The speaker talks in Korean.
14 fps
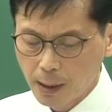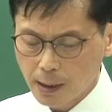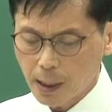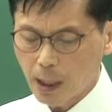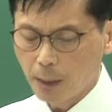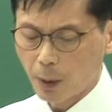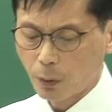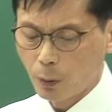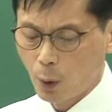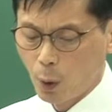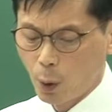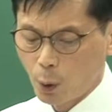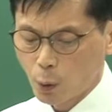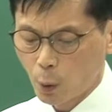자, 1번
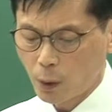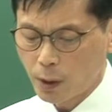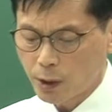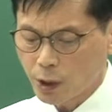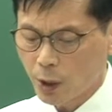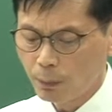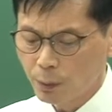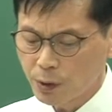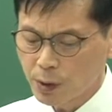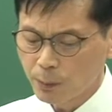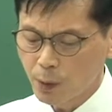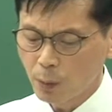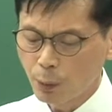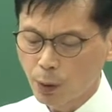종이 첨
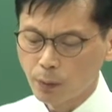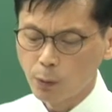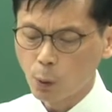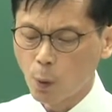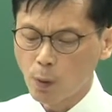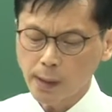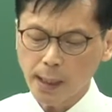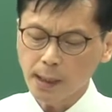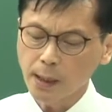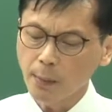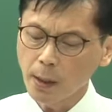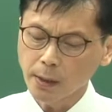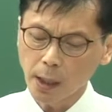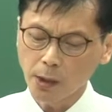붙임용풀은 공사
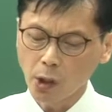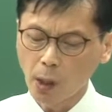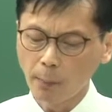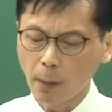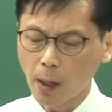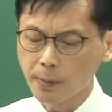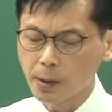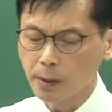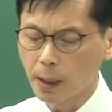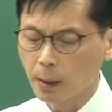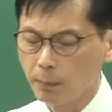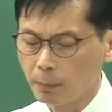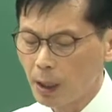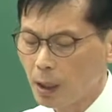시방세에 정한 바가 없을
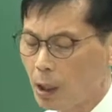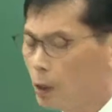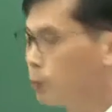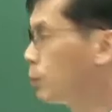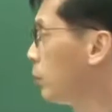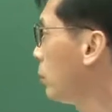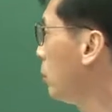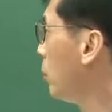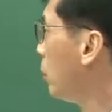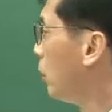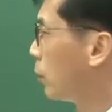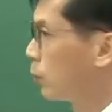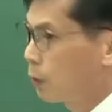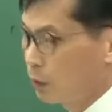때는 밀가루 풀
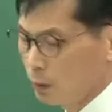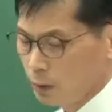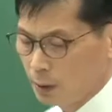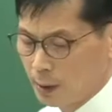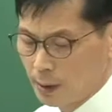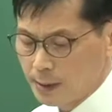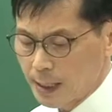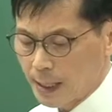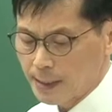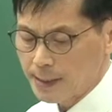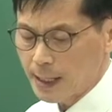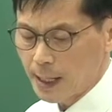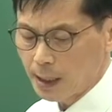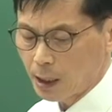또는 자
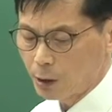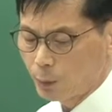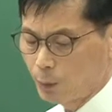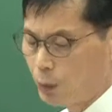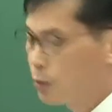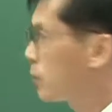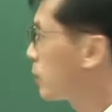쌀가루 풀을